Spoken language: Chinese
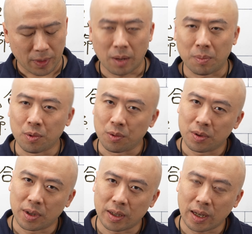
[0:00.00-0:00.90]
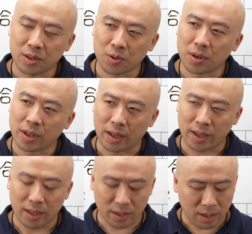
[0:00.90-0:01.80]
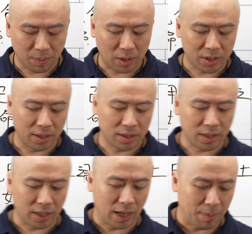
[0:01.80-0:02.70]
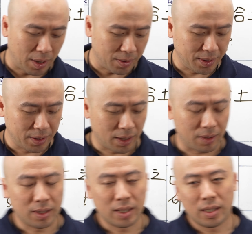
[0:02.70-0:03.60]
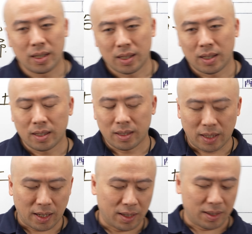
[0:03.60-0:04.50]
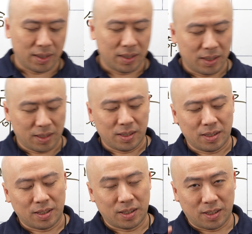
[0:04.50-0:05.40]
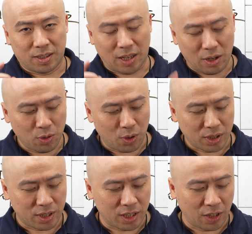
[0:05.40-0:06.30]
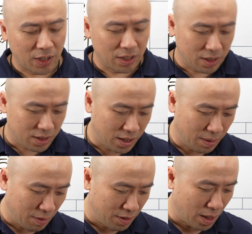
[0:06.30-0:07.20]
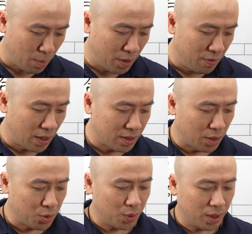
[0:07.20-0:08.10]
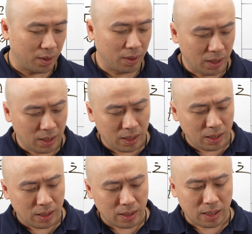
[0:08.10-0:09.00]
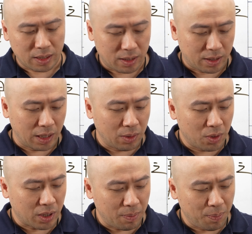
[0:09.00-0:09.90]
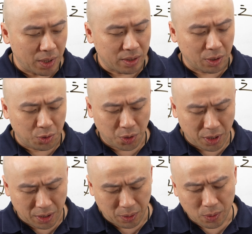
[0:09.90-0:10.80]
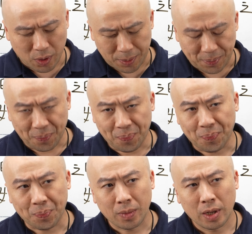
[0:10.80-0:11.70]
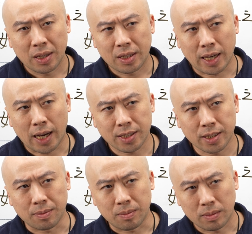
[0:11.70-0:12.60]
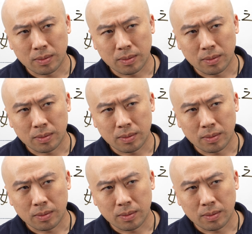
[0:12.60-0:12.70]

哦，不应该说两台车的保险是给他保的。好，那身弱十七分，请小编放上去哈。那经过跟本人确认过，家境